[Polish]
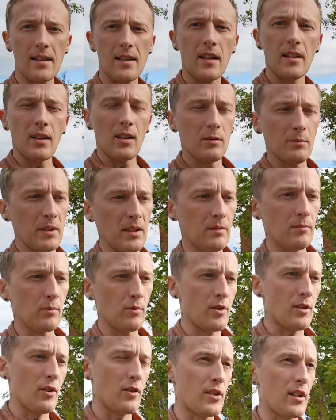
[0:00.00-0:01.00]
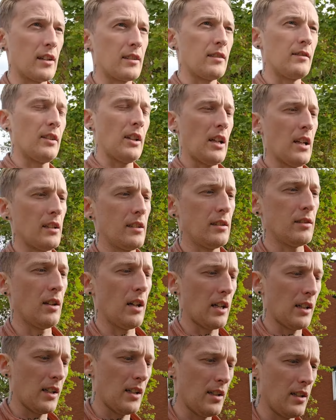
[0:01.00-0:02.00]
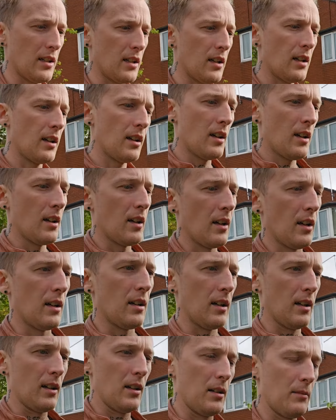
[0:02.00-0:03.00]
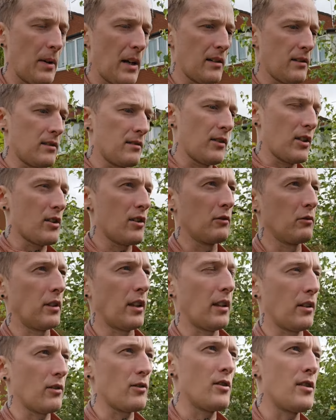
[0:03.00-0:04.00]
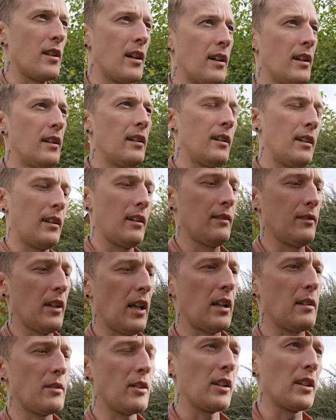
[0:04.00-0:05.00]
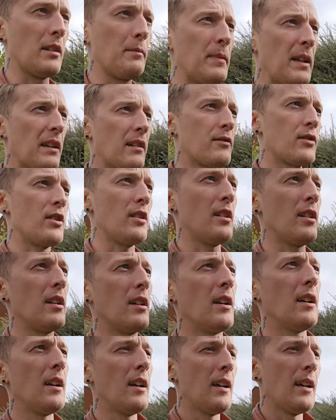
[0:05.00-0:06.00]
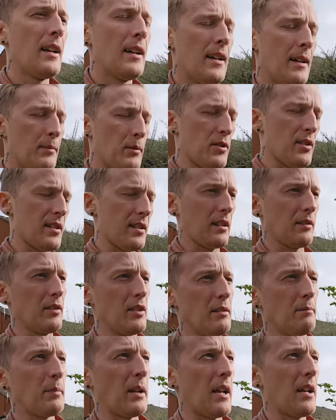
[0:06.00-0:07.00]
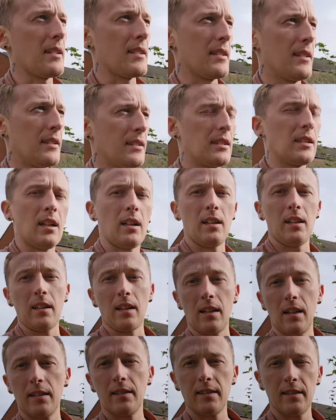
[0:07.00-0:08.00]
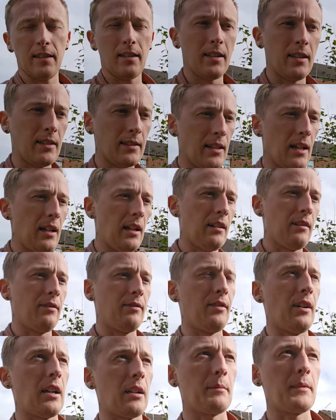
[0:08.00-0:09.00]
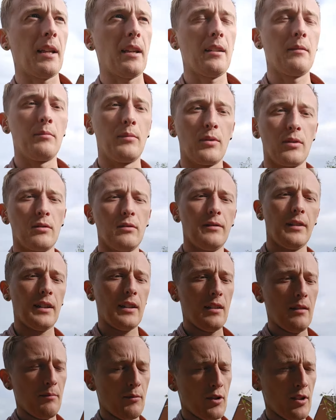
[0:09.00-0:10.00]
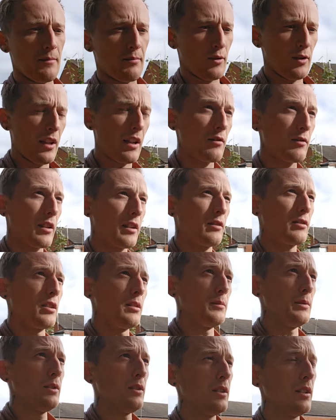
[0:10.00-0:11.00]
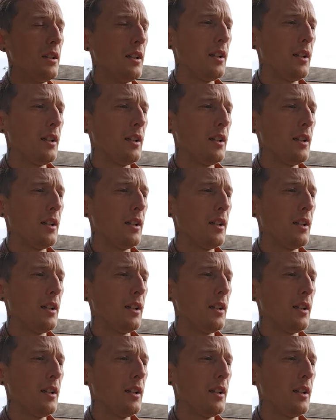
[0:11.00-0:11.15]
Znajomi, mój sąsiad wyjechali do Anglii, e, mając właśnie tutaj rodzinę, e, wyjechali do Anglii pierwsi. Później załatwili pracę dla Arlety na farmie borówek i przy sprzątaniu takiego domu.